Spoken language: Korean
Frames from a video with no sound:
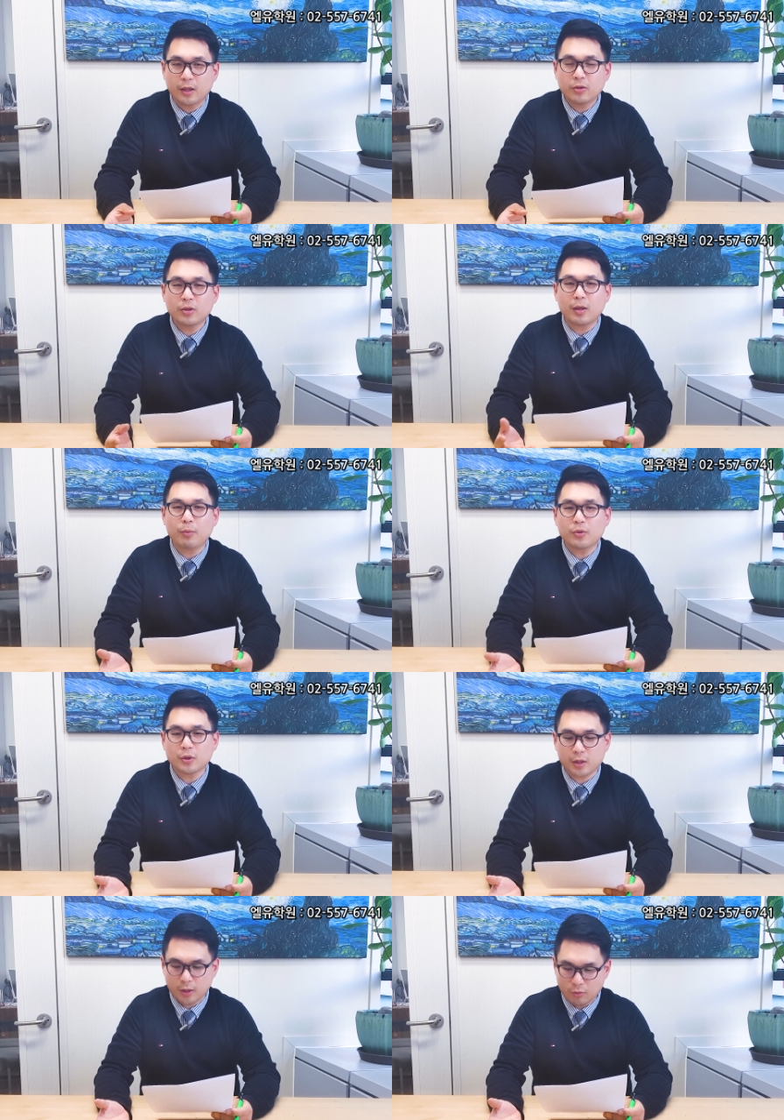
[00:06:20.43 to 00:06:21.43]
그래서
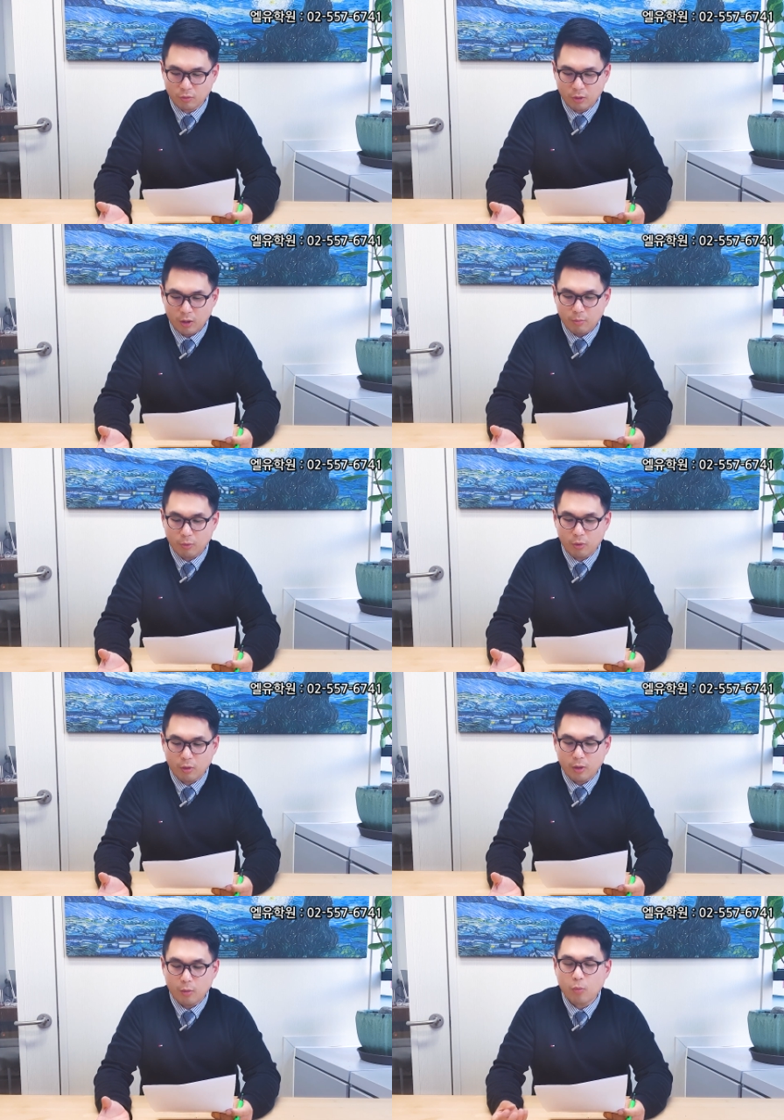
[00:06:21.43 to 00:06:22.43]
대표적인 예로
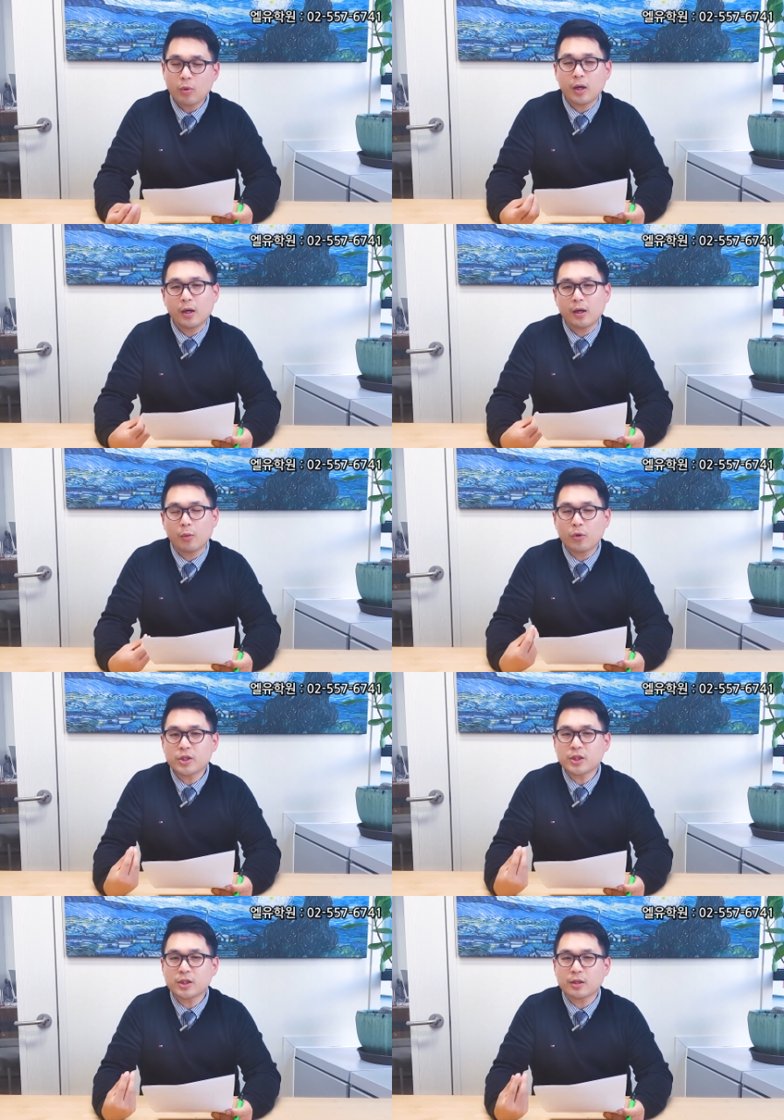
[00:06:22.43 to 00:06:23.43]
뭐 uh,
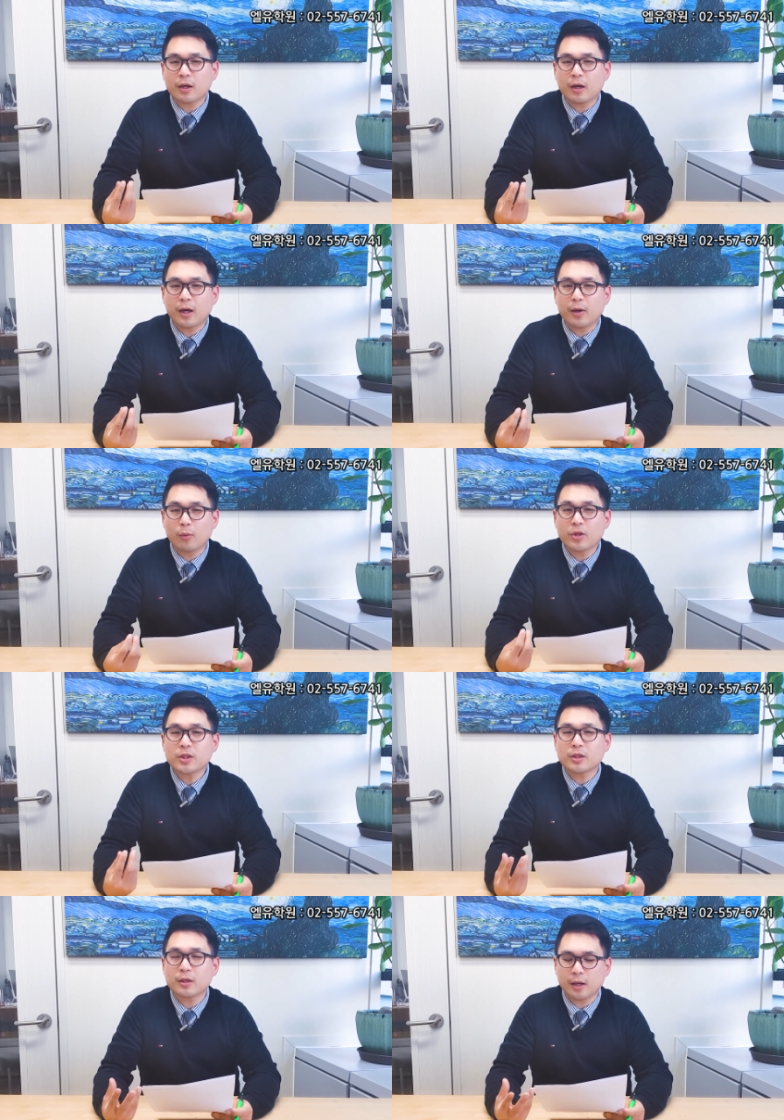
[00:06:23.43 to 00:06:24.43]
which uh,
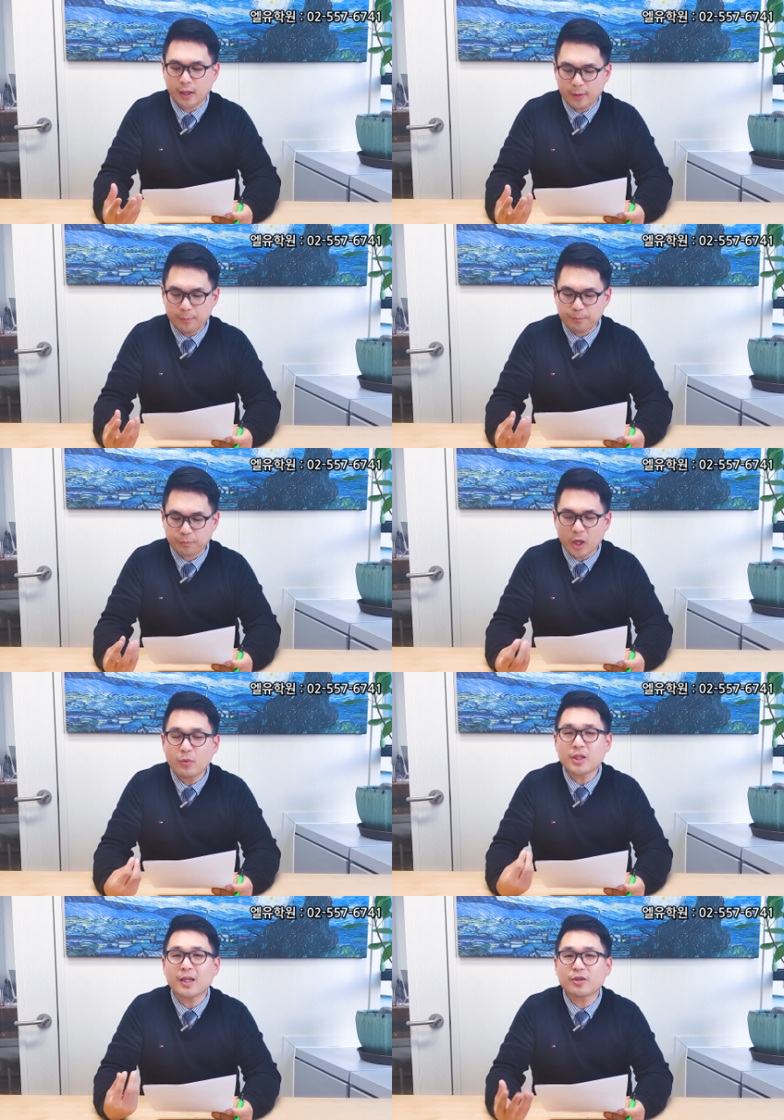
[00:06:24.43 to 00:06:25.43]
which um,
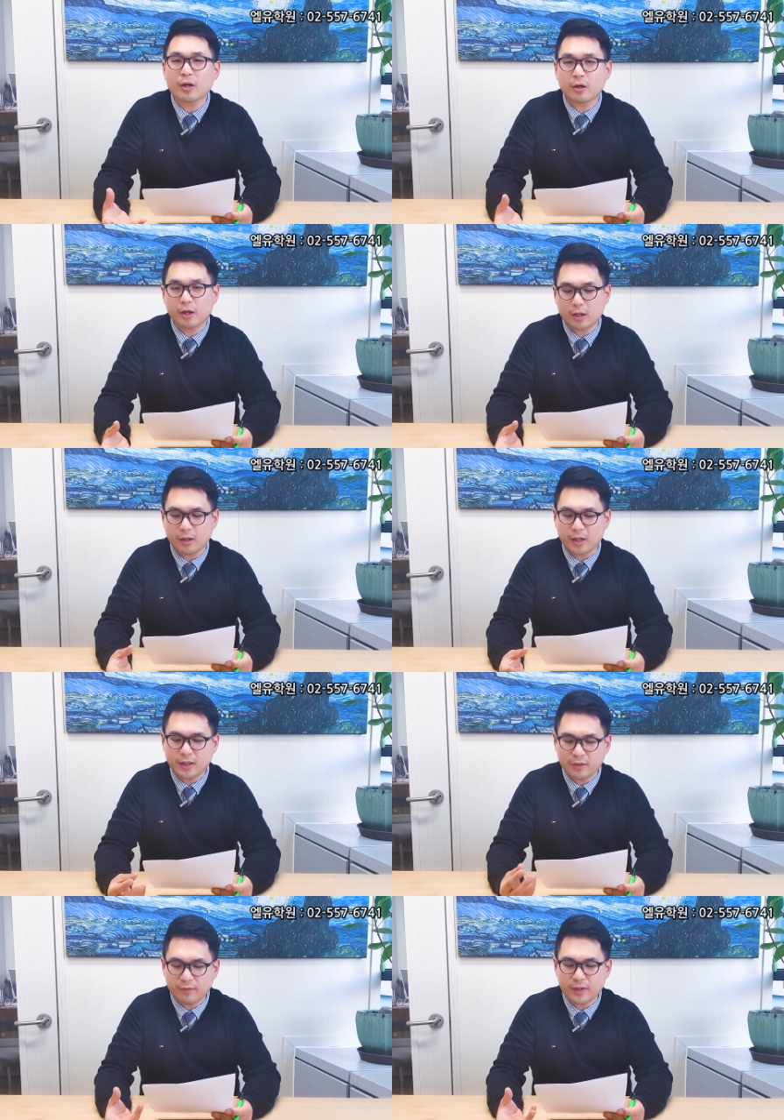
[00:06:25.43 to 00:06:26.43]
which extracurricular
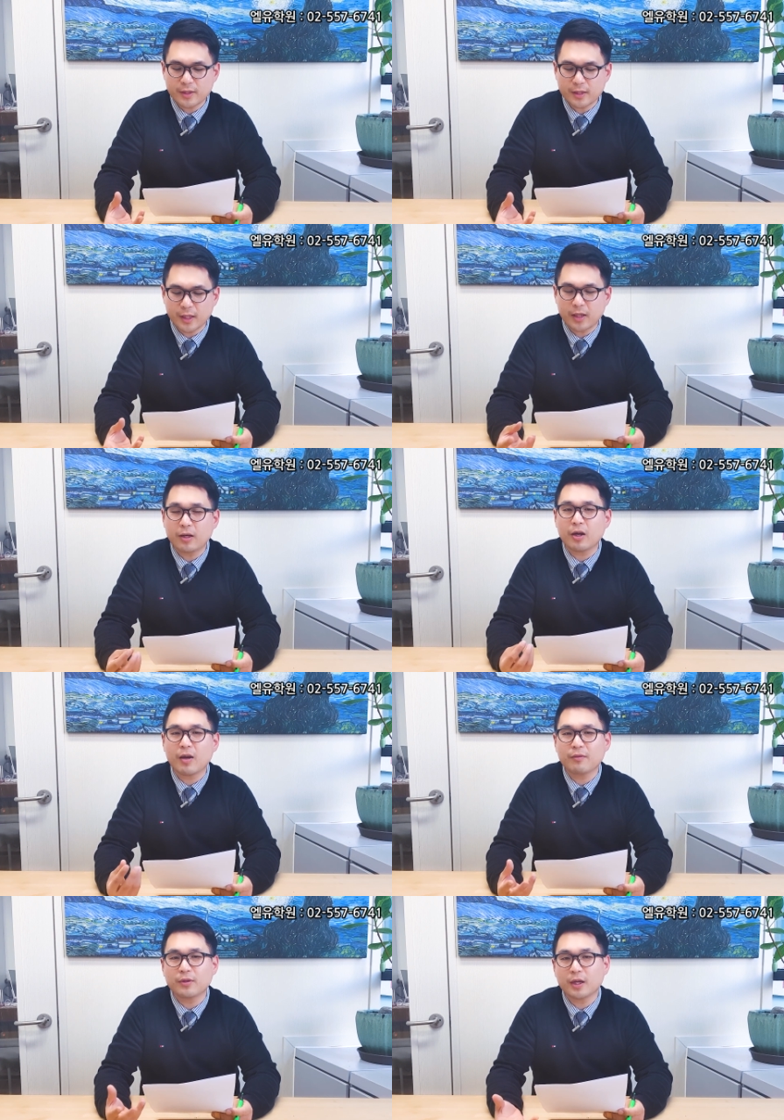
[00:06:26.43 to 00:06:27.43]
activities like you know
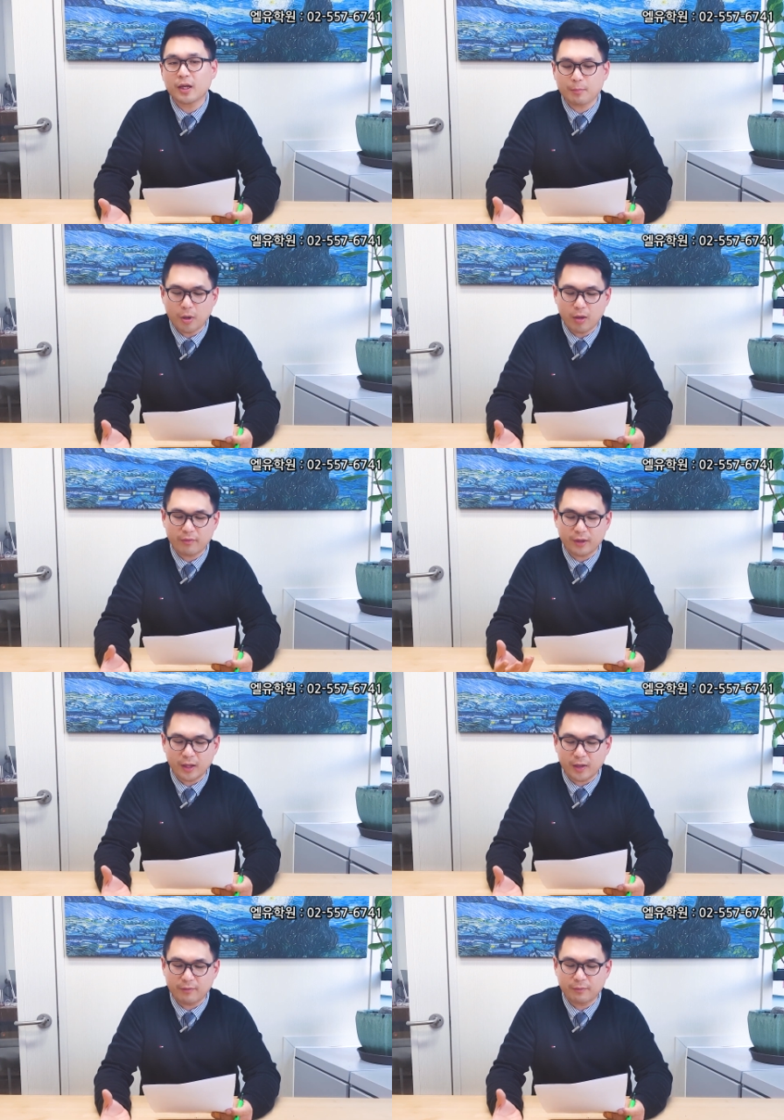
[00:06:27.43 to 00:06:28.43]
have you taken part of your
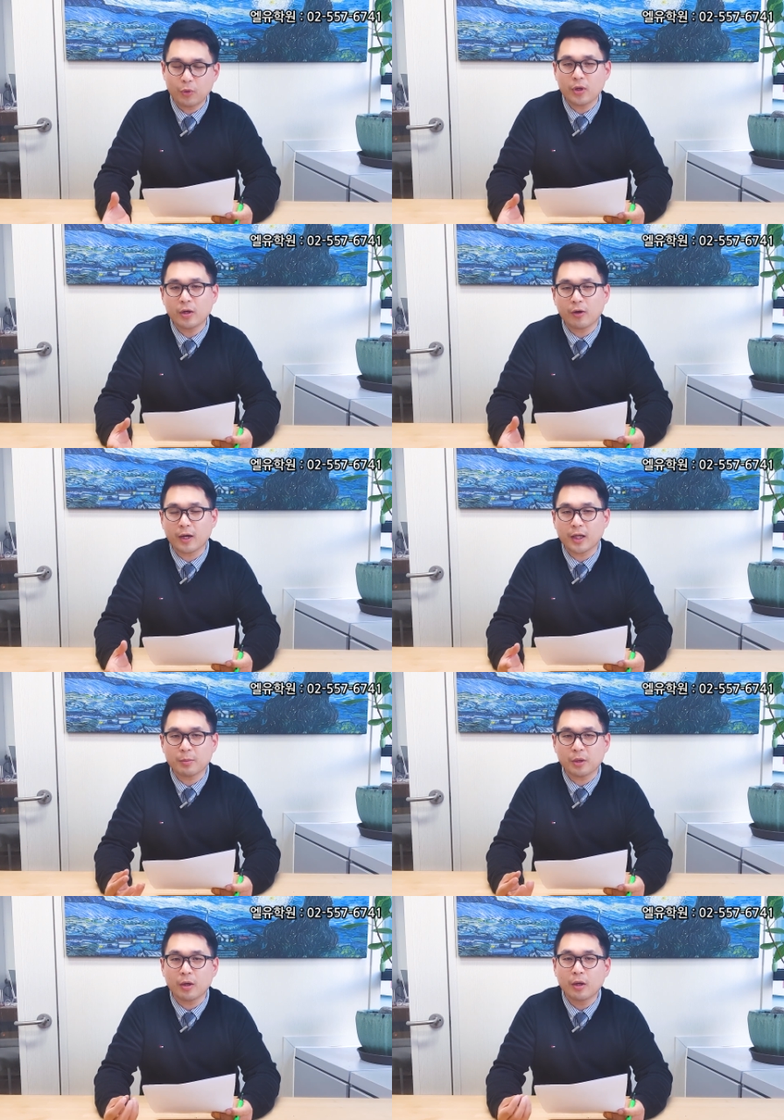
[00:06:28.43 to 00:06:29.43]
life 뭐 이런 거나
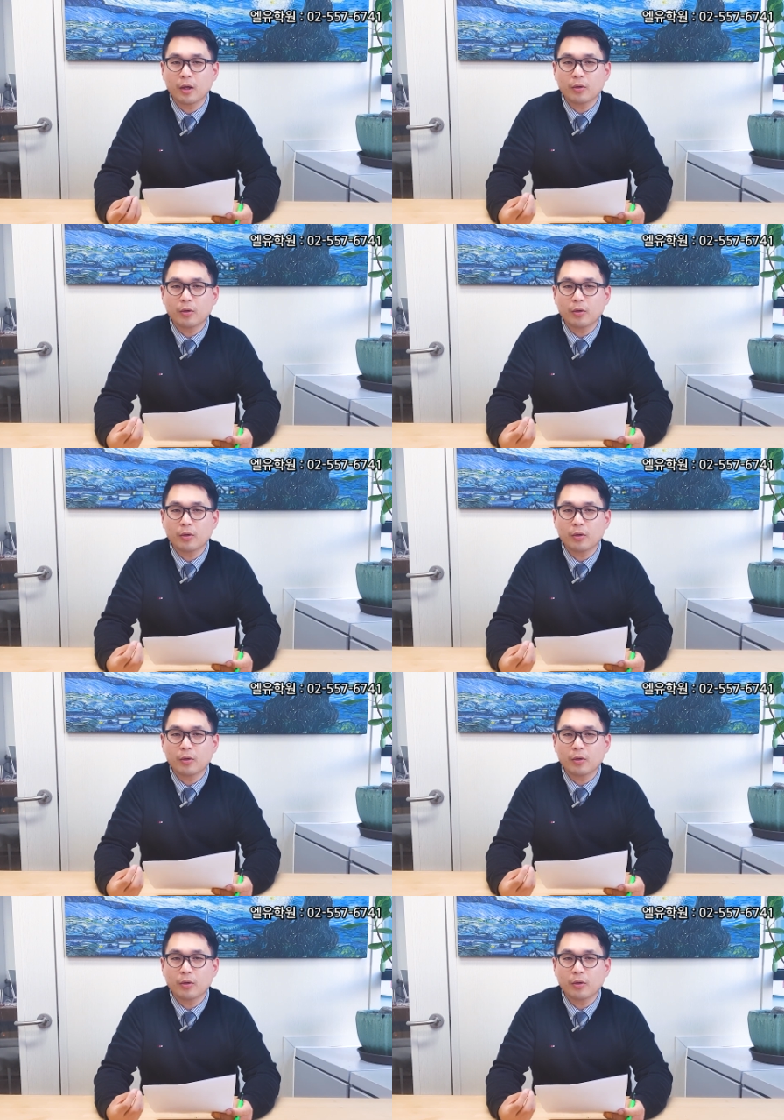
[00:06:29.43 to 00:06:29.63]
아니면